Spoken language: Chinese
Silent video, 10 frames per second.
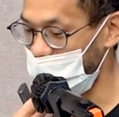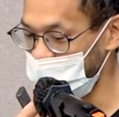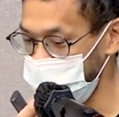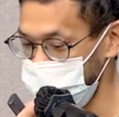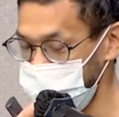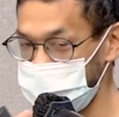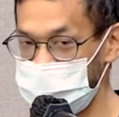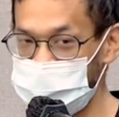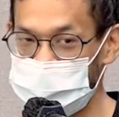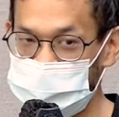Doctor 的指
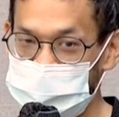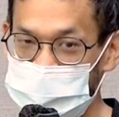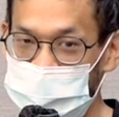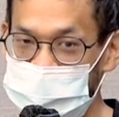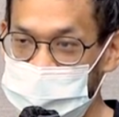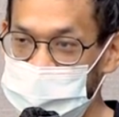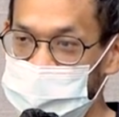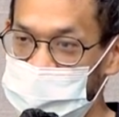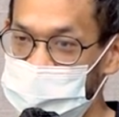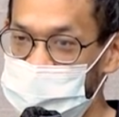令工具。那这个
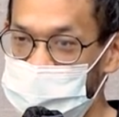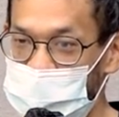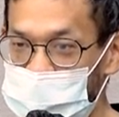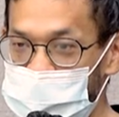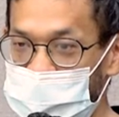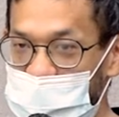可以用 Homebrew